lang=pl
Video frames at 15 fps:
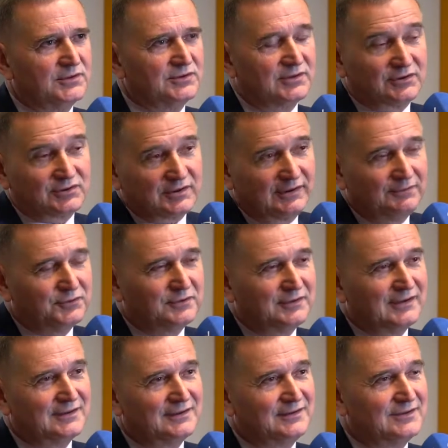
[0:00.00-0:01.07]
mieć też drewno
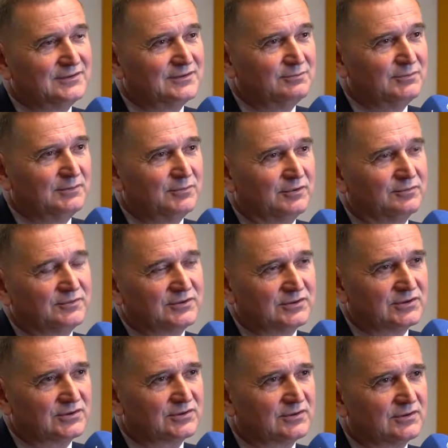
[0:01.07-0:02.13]
na, na zimę, bo
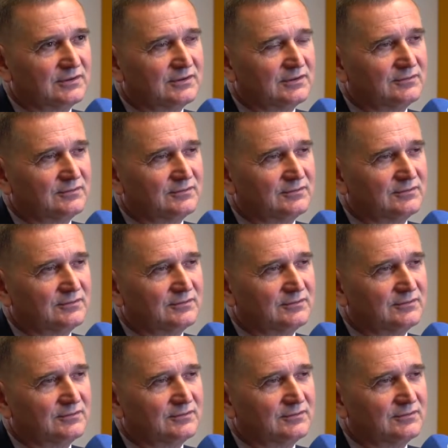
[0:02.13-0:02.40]
przecież